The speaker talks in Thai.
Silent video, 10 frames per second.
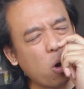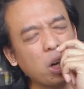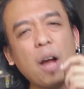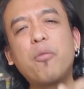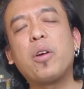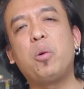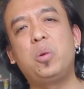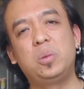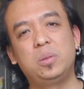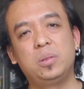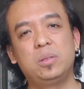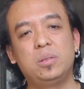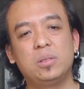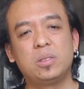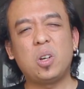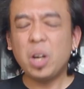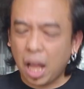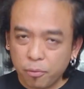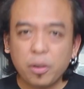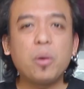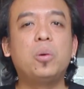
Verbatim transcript: ค่อนข้างเฟลค่อนข้างเฟล